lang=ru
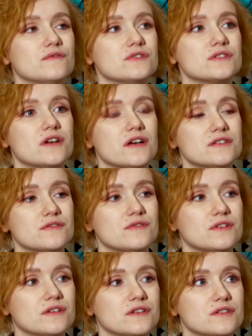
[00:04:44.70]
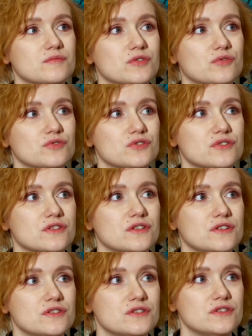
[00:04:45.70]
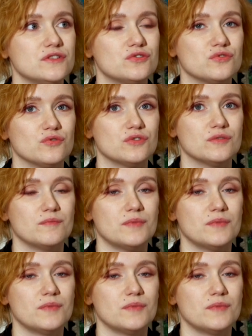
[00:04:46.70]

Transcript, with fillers: высказывания, тебе хочется донести что-то